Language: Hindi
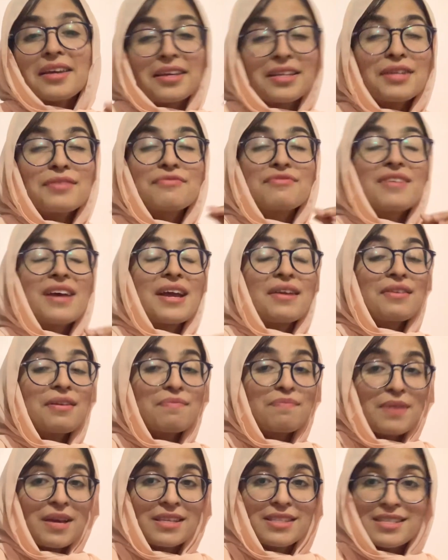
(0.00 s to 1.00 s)
इन अ वेरी
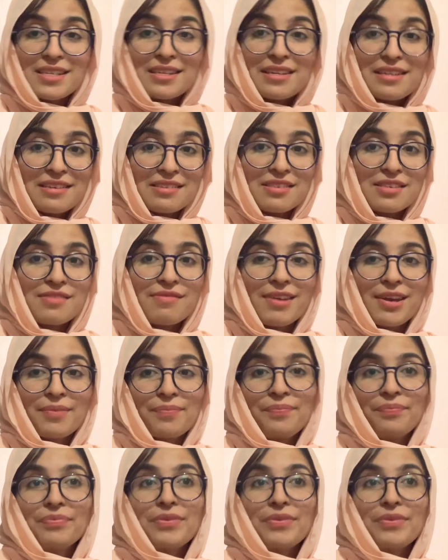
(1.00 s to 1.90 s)
बेस्ट एंड ईजी वे